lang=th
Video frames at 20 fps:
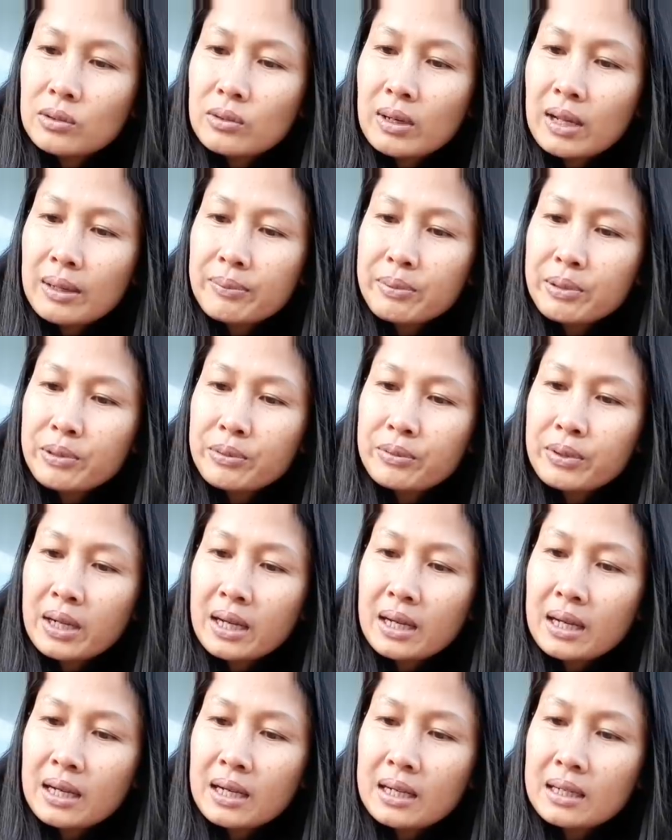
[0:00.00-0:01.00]
ดูแลผิวห
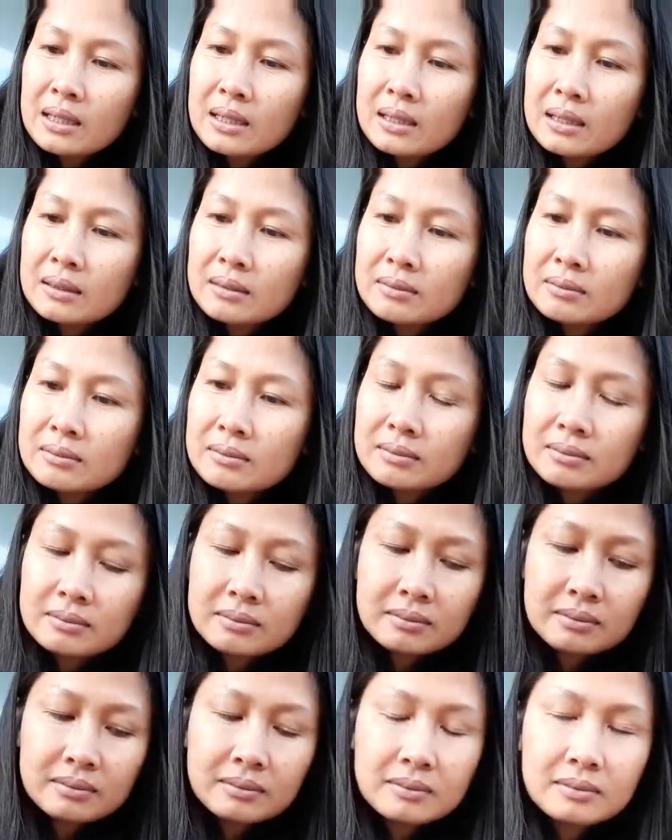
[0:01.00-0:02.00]
น้านะอุ้ยกลิ่นหอ
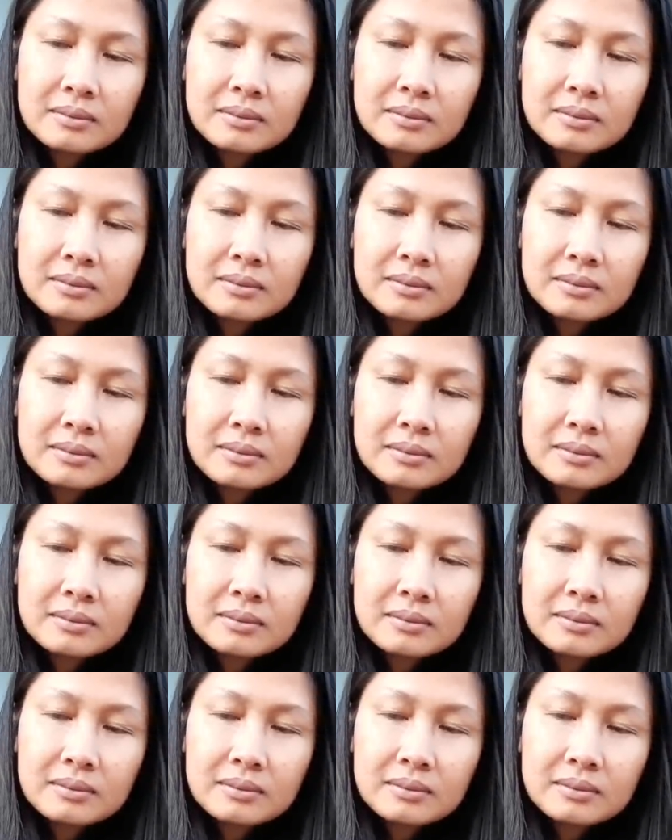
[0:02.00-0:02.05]
ม